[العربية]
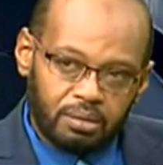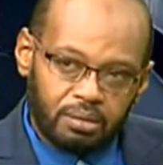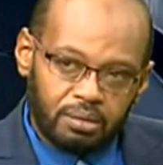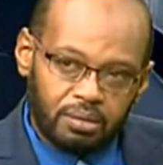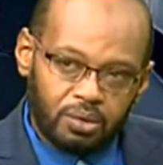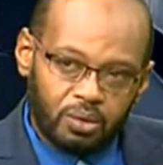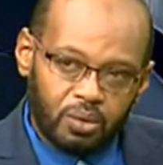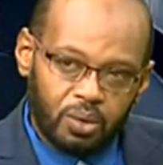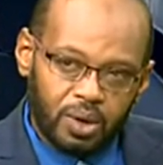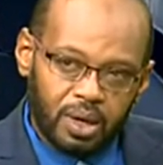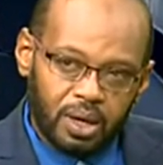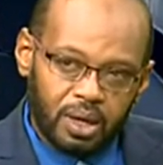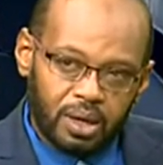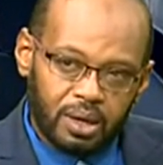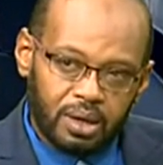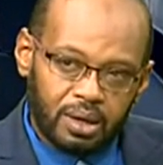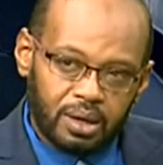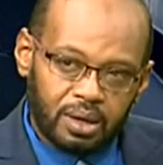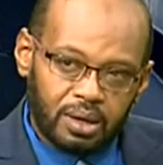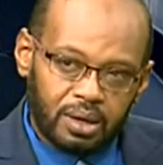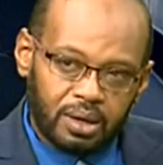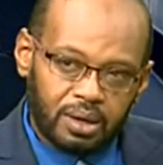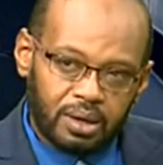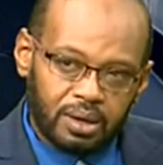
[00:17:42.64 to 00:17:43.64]

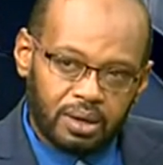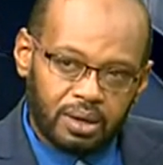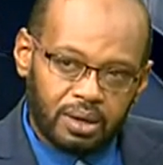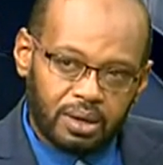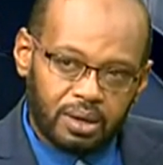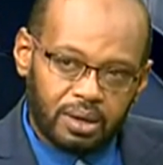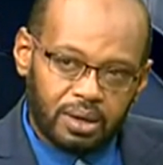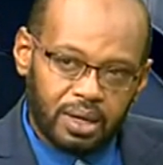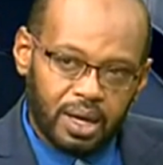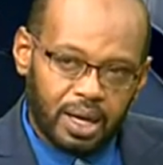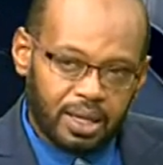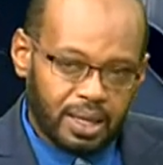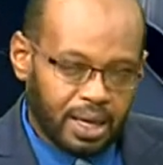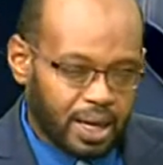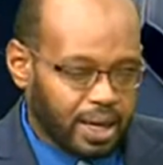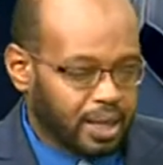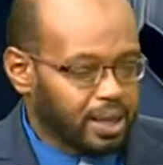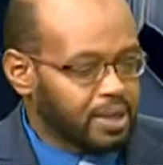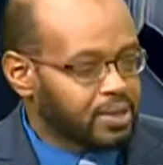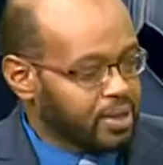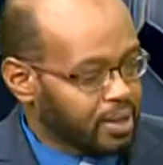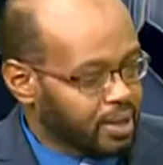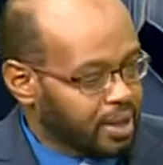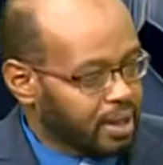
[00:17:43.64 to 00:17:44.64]
وكان
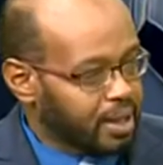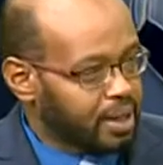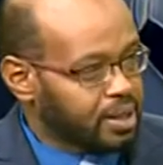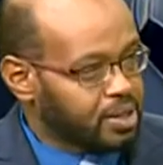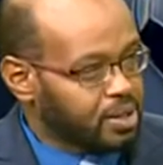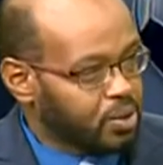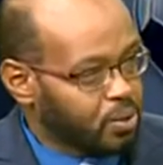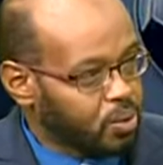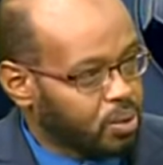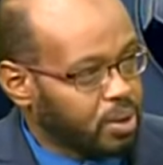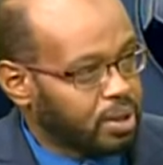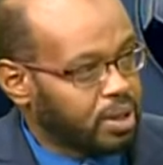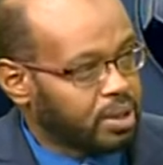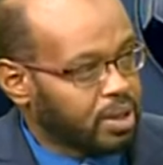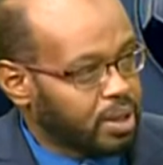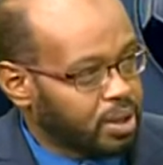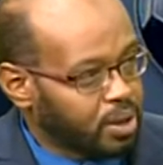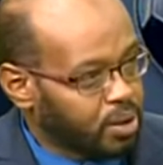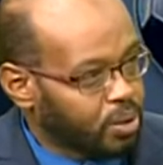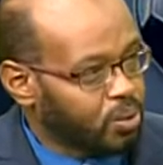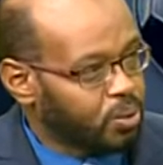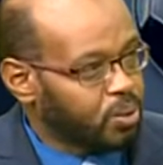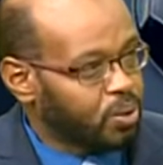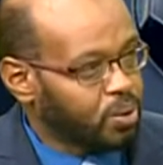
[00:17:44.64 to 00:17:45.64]
حريصا على سودنة
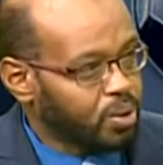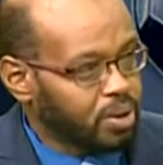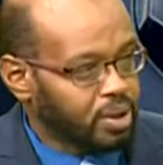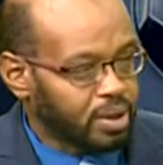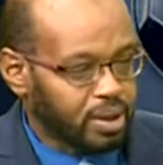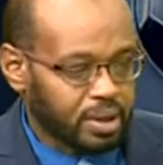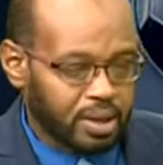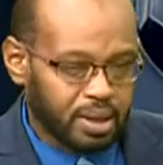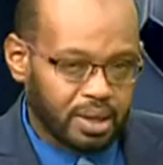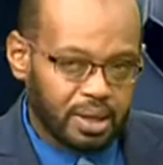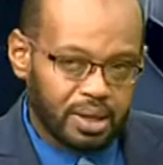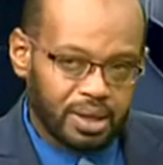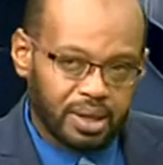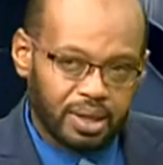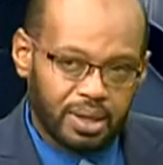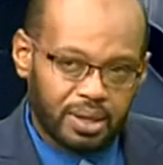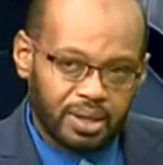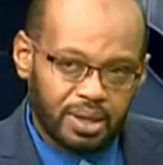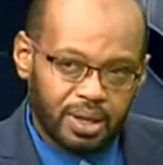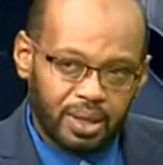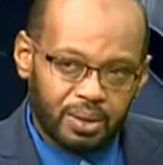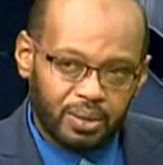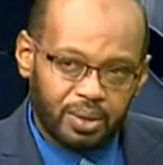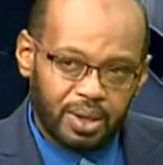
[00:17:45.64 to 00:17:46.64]
الحلول آه،
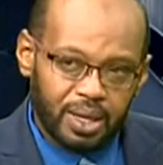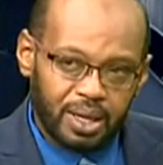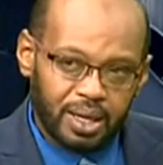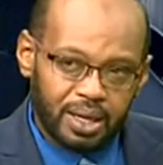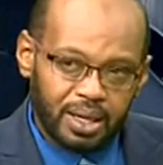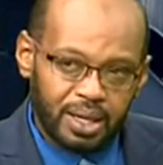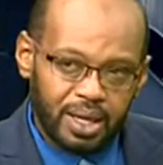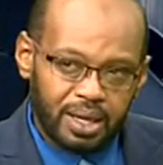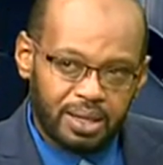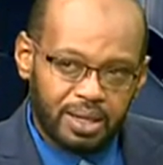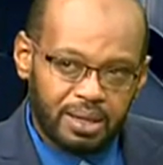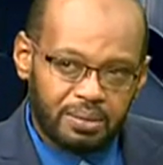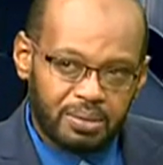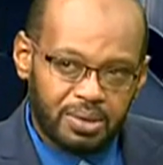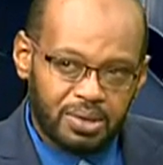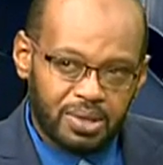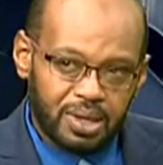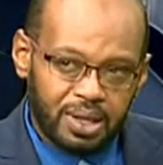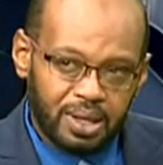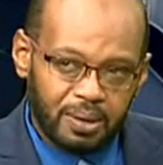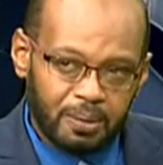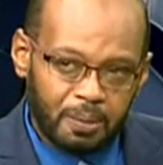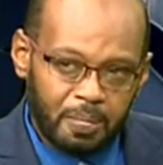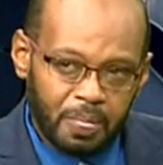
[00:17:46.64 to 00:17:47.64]
كذلك ولكن هذه نعم.
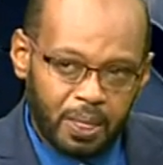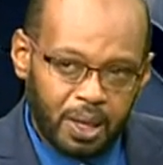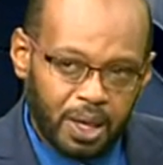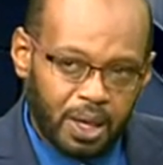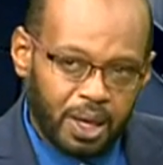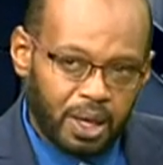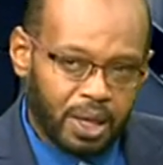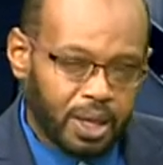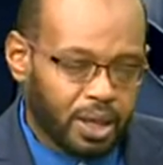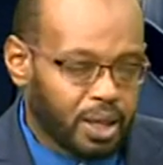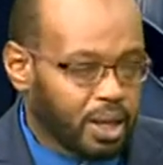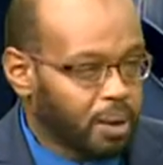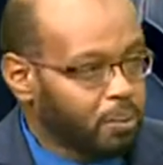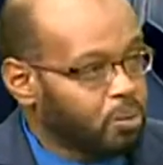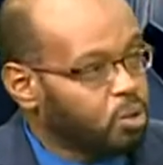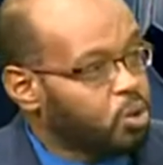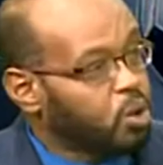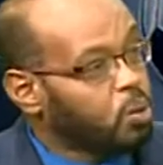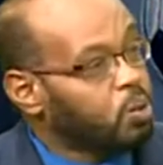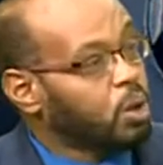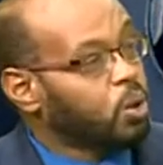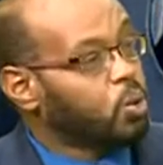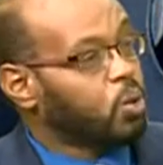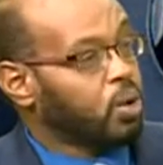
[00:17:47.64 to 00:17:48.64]
المسألة دون التعويض لم
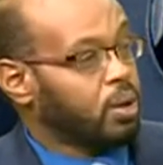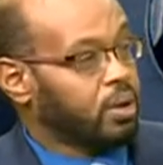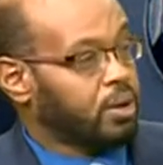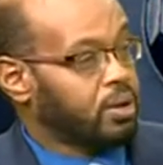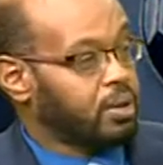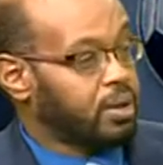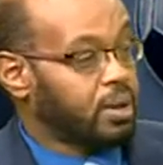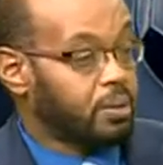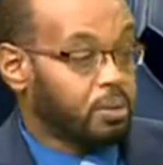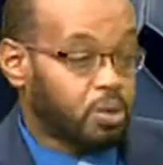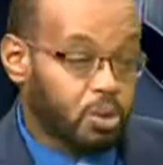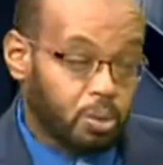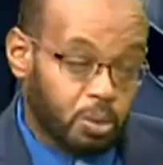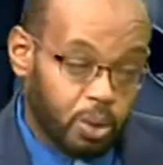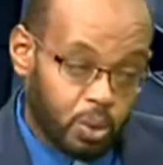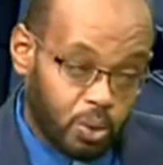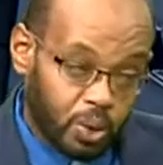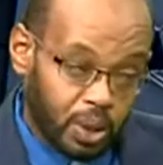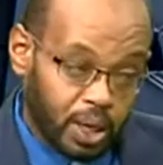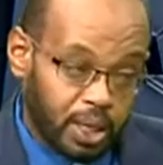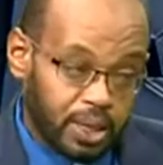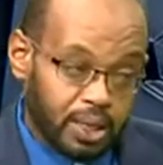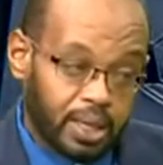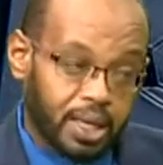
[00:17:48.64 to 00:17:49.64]
تبلور لم
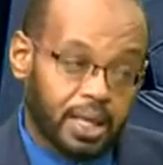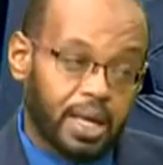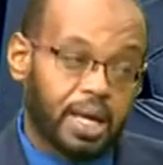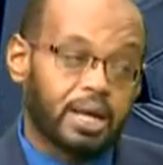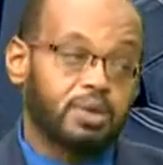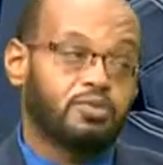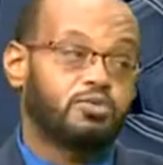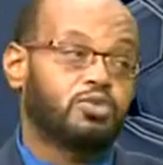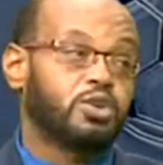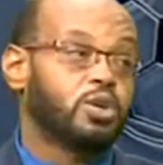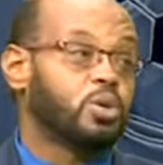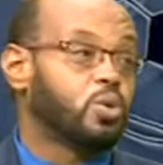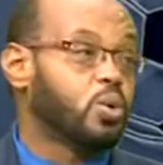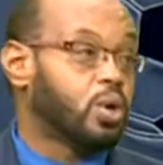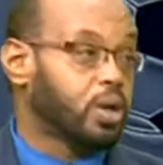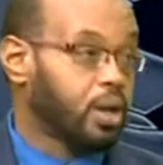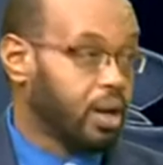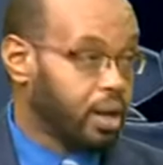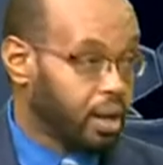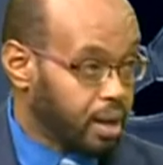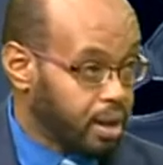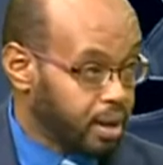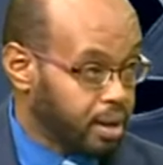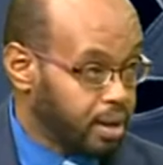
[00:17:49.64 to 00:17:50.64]
تبلور حتى الآن في
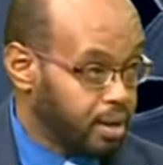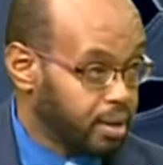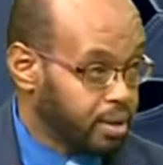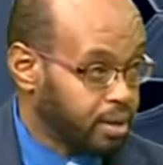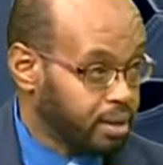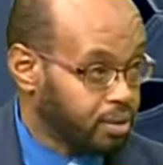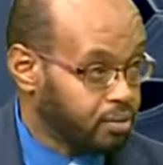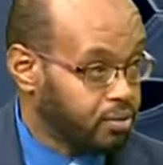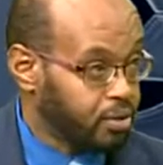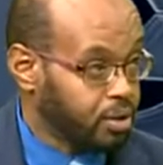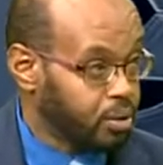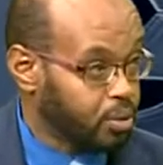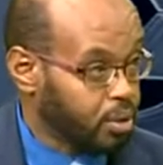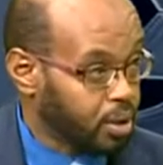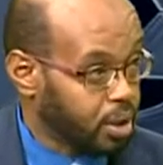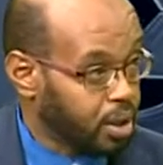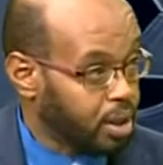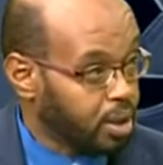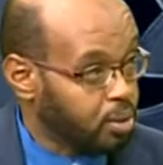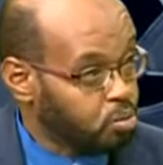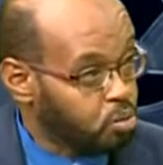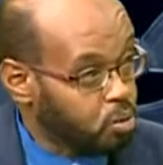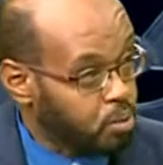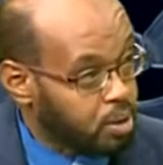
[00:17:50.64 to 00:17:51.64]
ورقة في
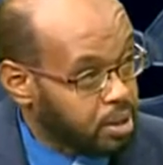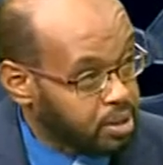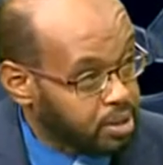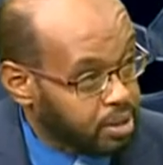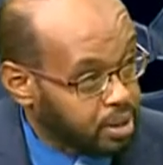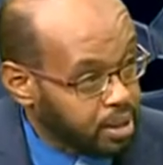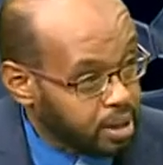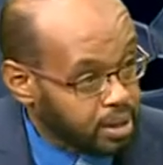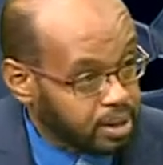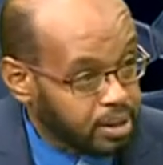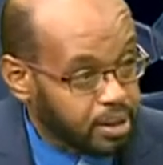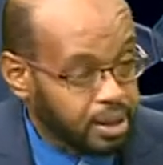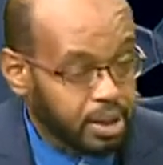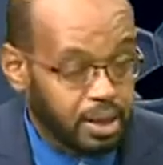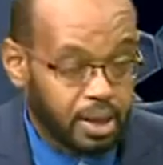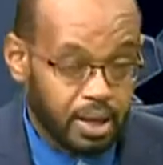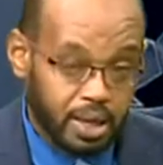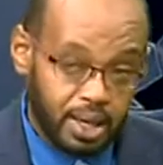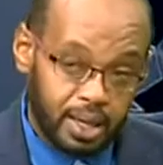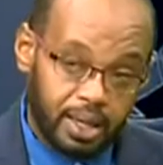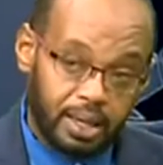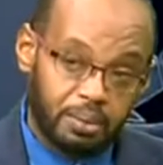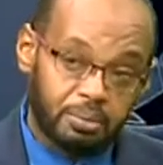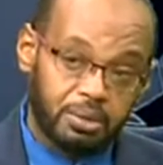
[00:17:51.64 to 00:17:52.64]
ورقة مبادرات آه.
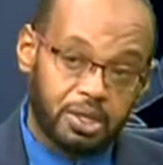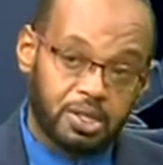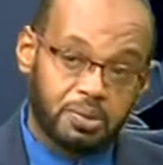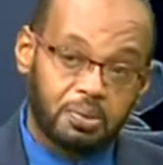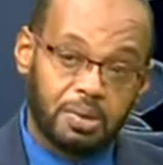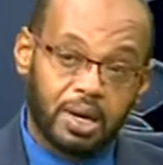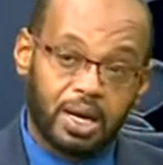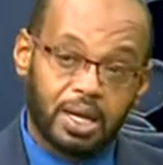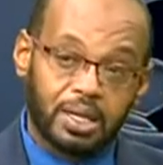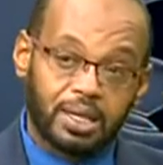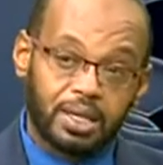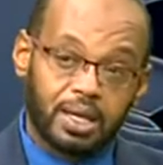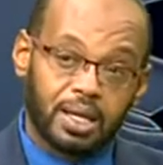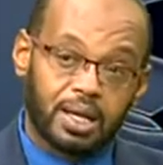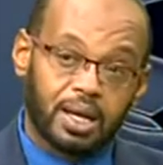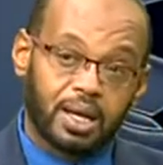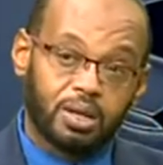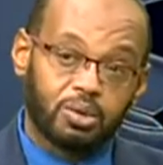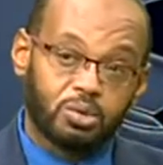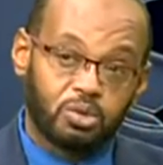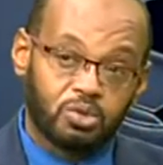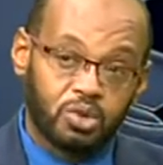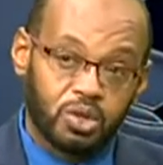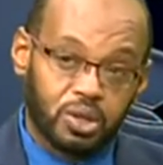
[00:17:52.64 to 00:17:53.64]
لم نسمع حتى الان
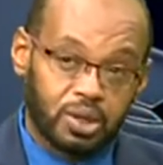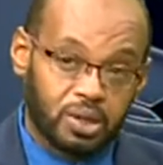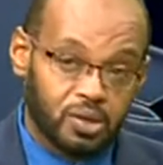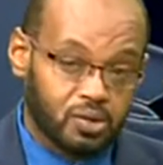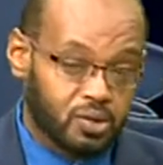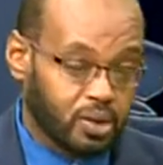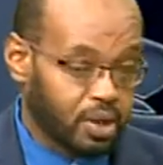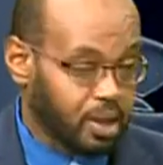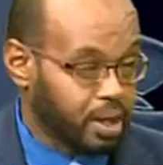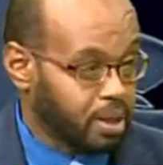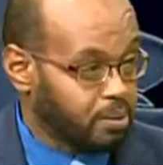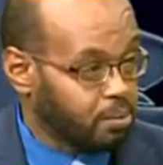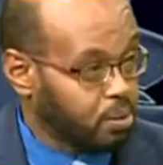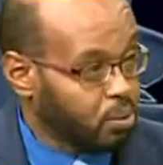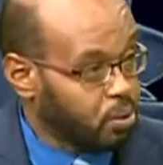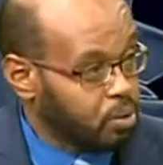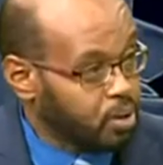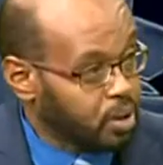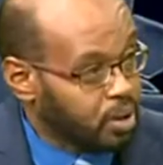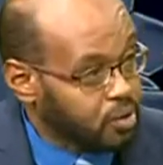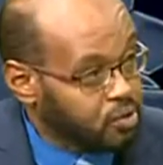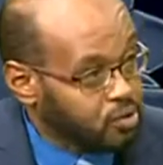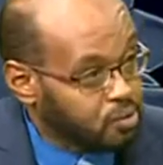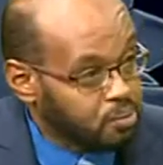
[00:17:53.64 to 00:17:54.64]
انه في اتصالات بقود
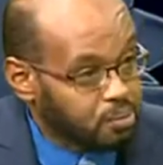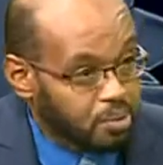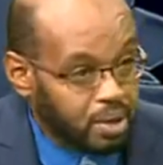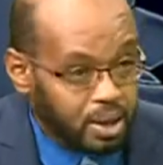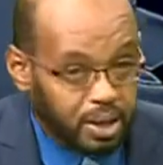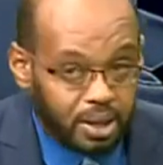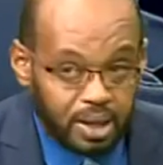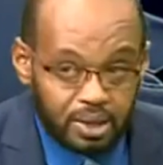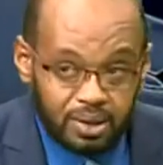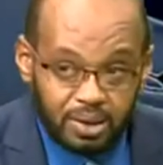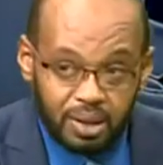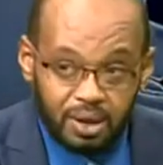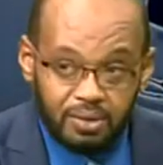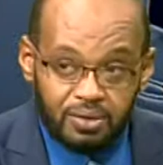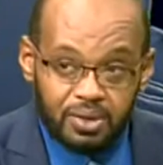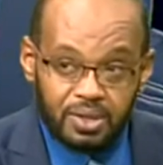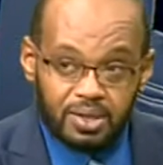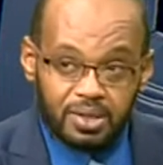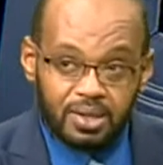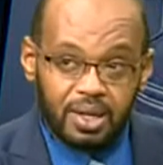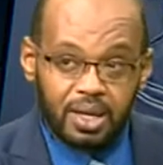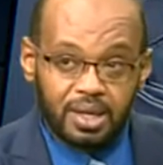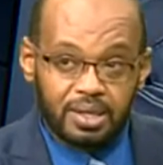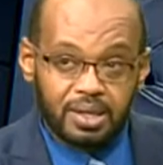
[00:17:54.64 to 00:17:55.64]
الحزب مع الاطراف
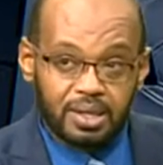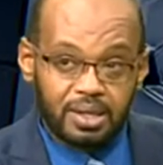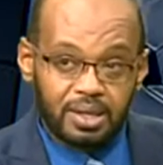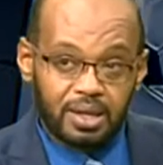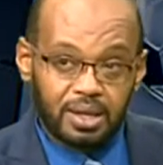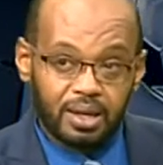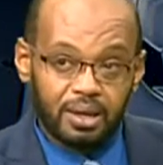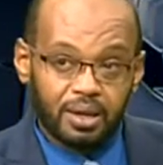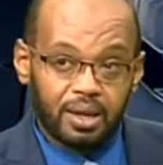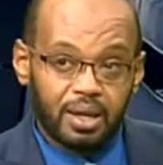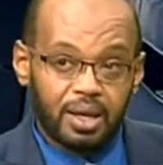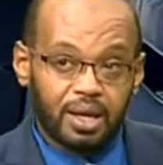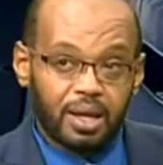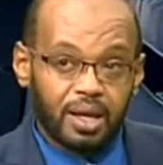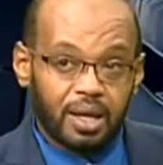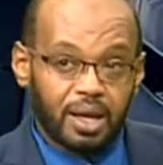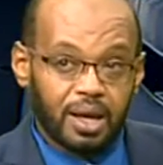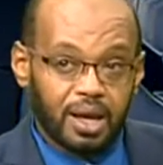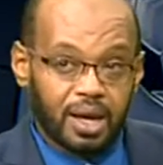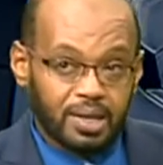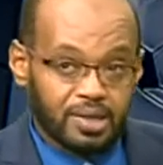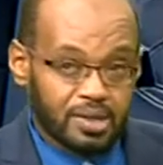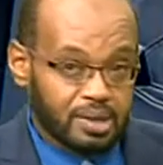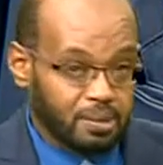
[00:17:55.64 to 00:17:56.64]
السياسيه نعم
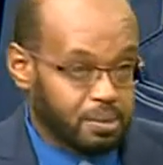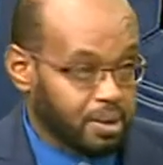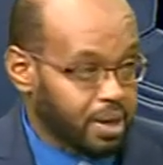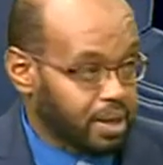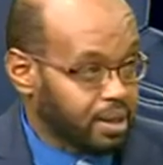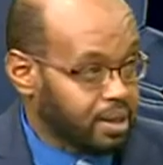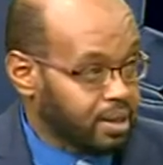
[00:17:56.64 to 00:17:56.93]
خاصه بعد